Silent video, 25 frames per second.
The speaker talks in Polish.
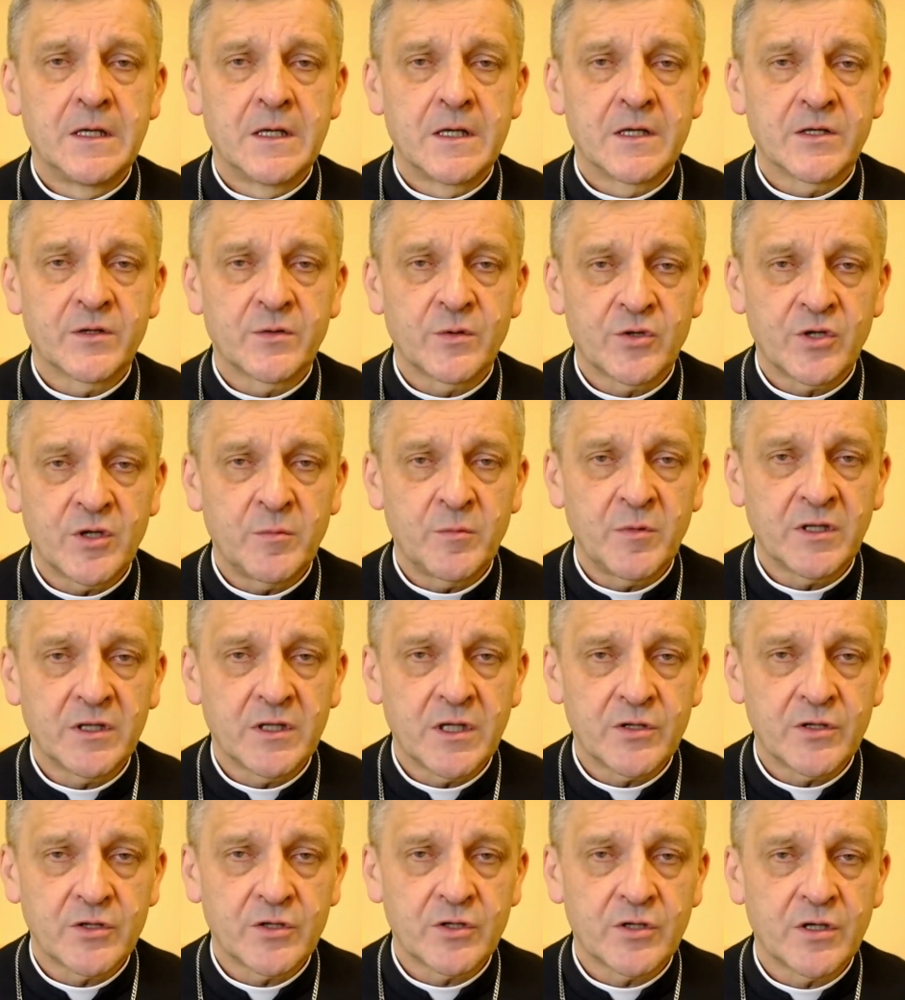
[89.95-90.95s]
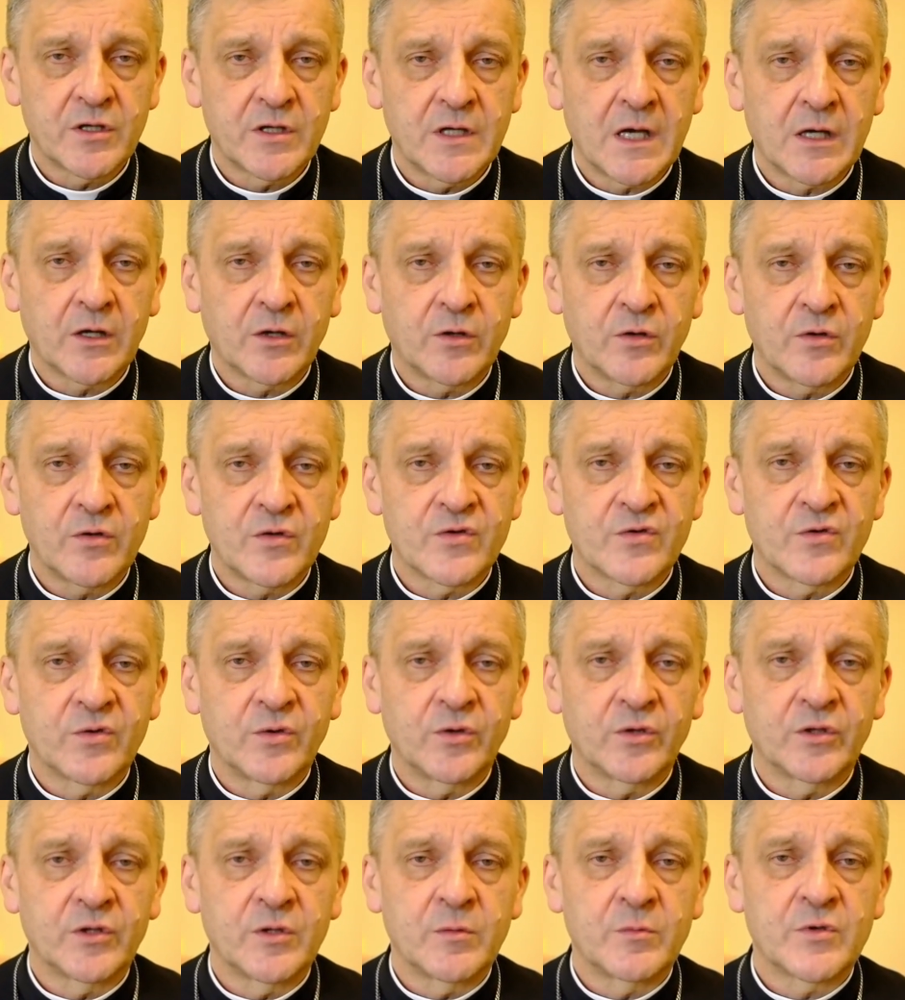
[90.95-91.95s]
słyszymy też na końcu
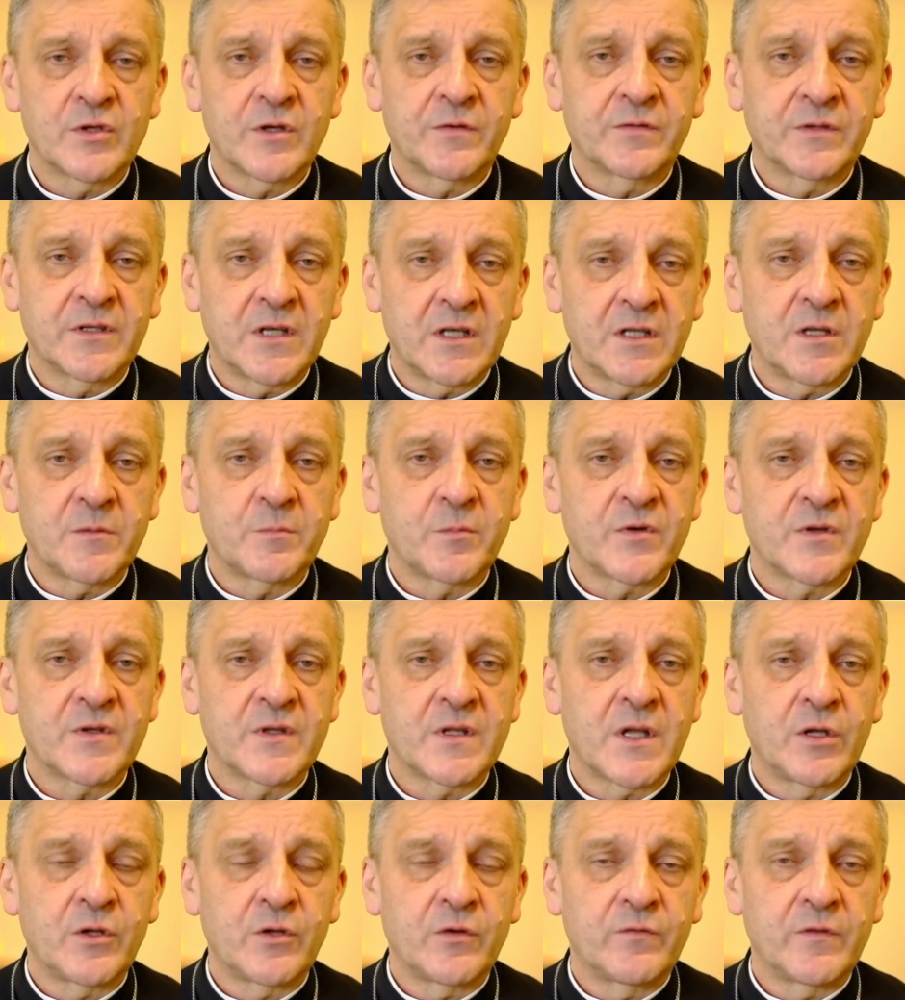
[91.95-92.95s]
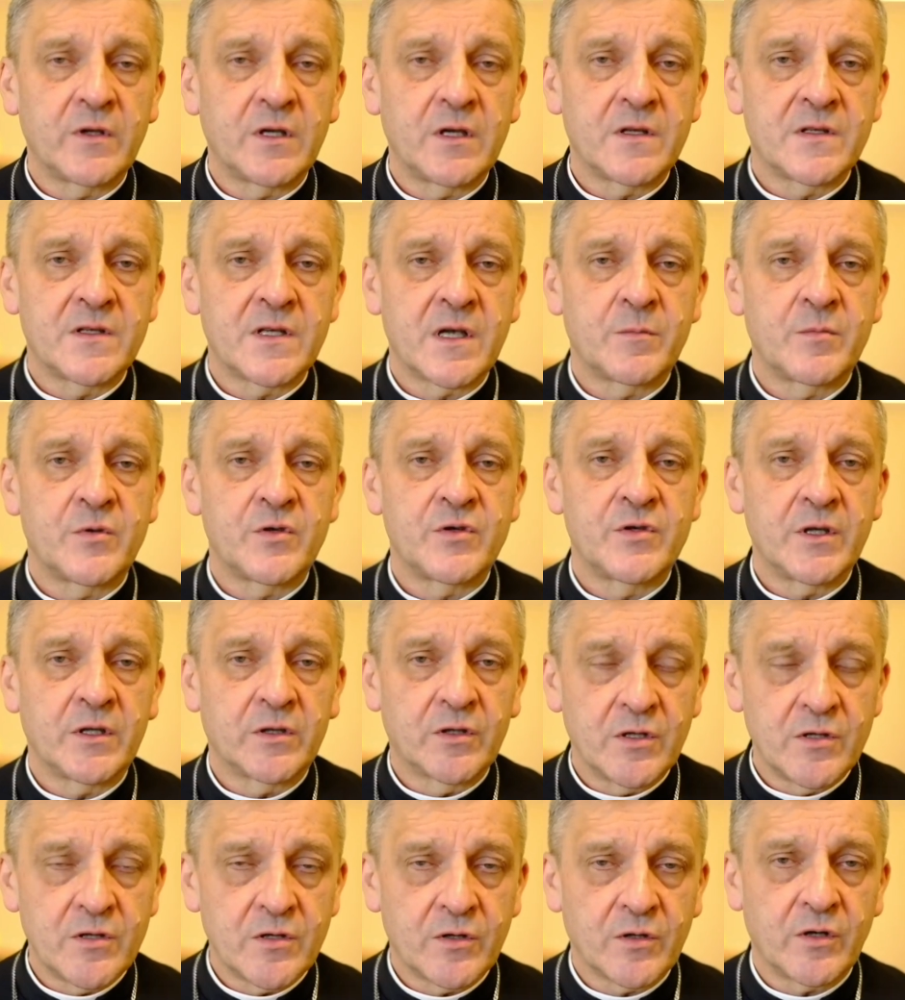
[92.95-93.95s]
o tym, że wtedy postanowili zabić nie
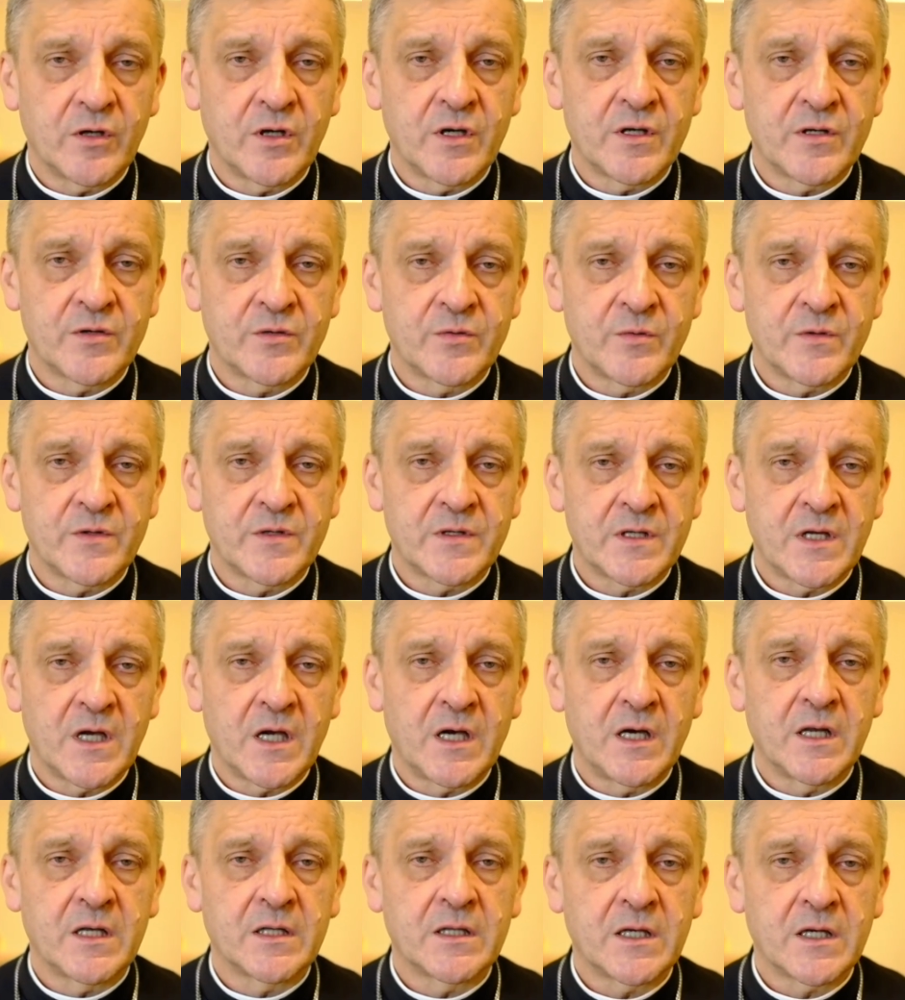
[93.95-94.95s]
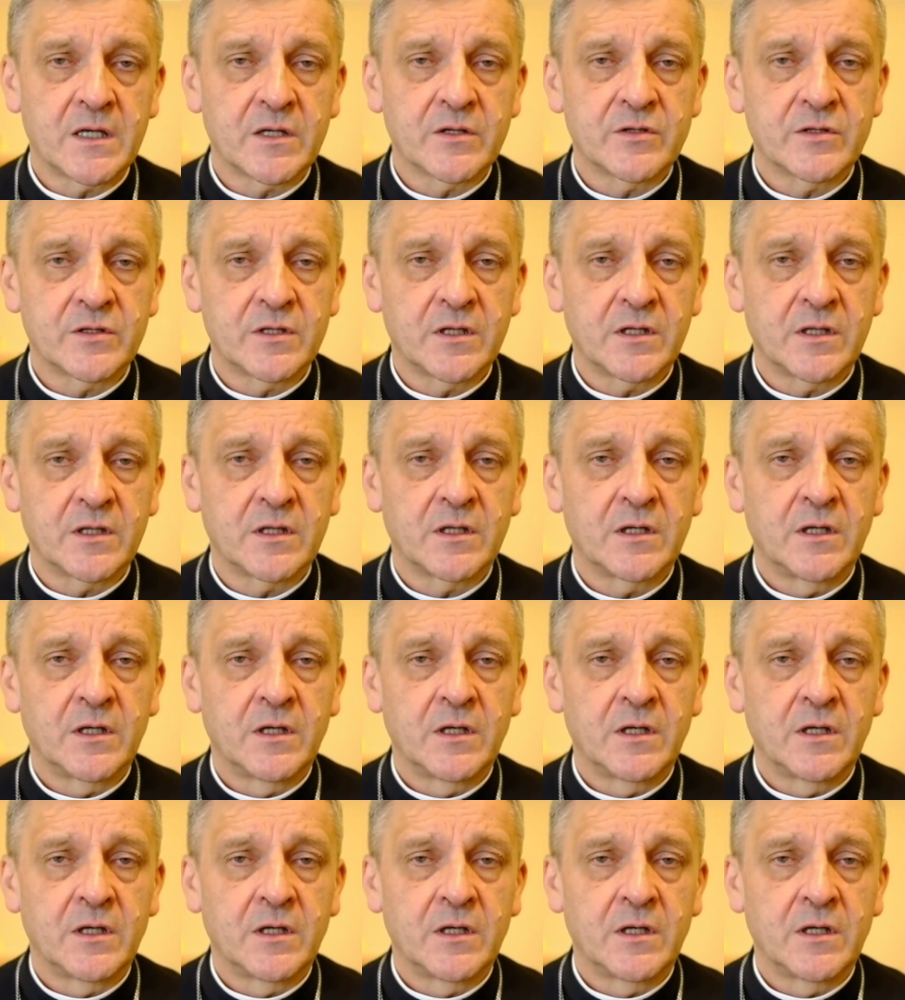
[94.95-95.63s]
tylko Jezusa, ale także